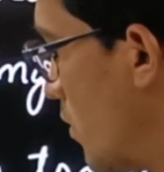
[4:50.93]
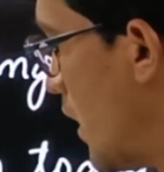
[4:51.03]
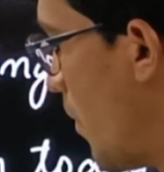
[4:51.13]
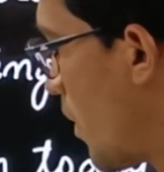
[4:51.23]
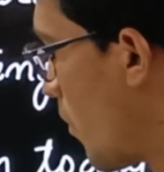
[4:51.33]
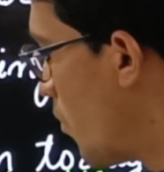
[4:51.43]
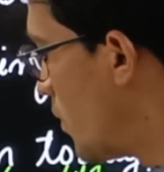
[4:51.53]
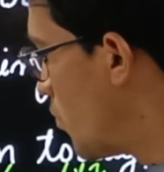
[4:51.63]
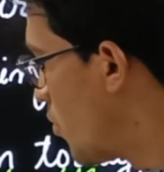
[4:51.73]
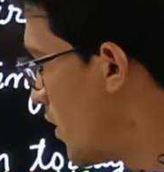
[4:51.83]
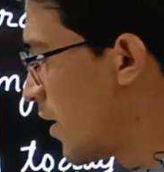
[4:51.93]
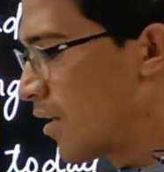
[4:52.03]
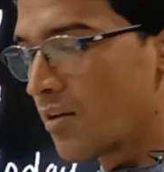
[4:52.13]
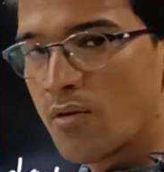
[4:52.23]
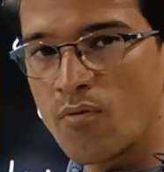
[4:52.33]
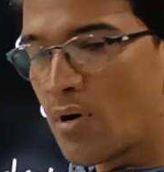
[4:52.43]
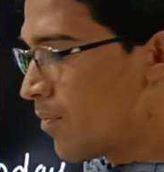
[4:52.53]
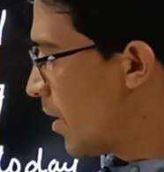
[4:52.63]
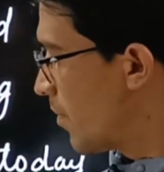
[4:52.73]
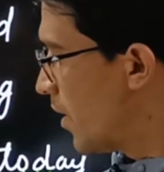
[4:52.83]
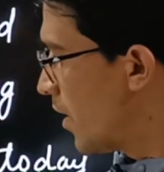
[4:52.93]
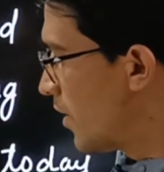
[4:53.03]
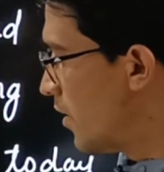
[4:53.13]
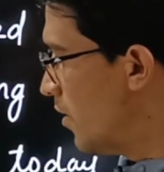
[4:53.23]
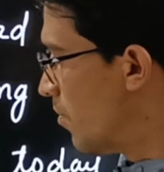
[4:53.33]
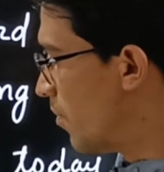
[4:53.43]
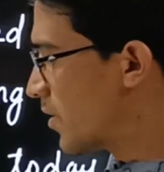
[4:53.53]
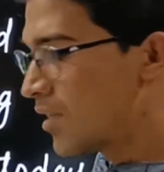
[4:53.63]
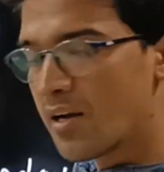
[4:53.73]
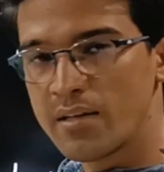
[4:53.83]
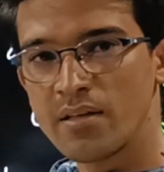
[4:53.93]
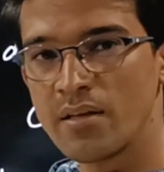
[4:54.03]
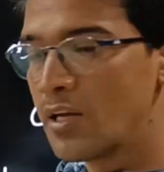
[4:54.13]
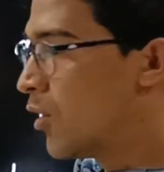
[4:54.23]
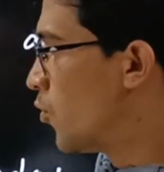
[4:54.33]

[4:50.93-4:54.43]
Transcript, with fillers: जहाँ पर आपको मजबूरी दिखे वहाँ पर आप क्या लगाते हैं मस्ट लगाते हैं